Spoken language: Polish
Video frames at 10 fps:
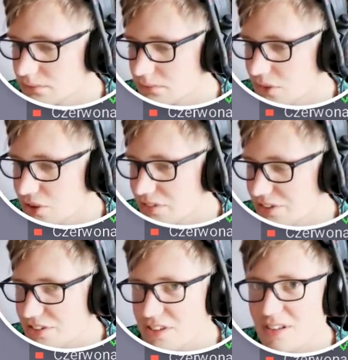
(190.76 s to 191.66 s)
No
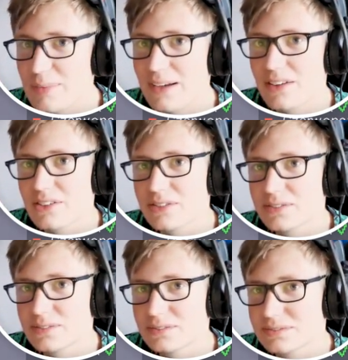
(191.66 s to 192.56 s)
właśnie nie za bardzo.
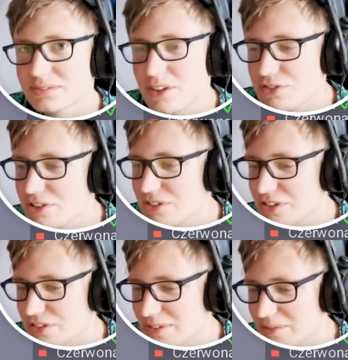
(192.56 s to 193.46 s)

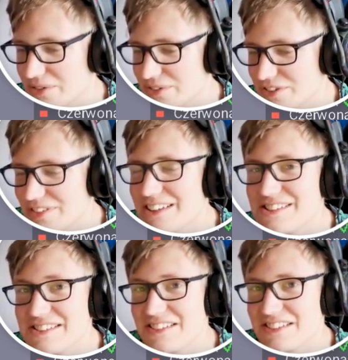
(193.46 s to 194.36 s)
Szczególnie, że mamy
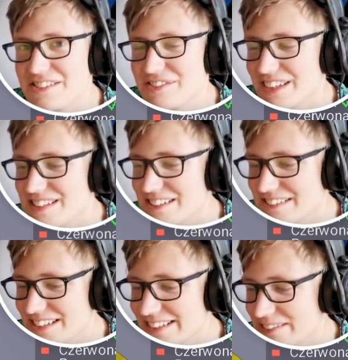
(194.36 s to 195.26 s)
używać jeszcze shifta cały
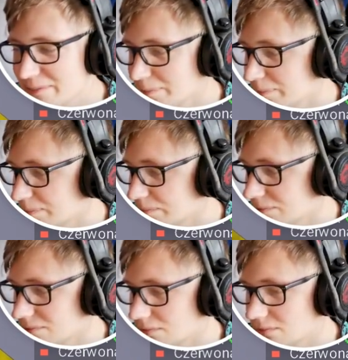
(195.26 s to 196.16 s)
czas.
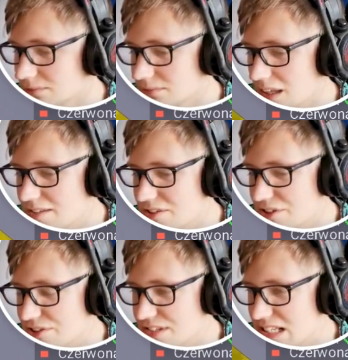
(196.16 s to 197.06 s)
A
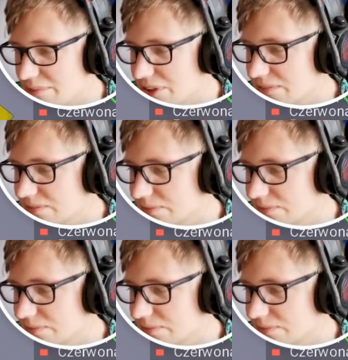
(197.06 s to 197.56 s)
stoi ktoś za mną?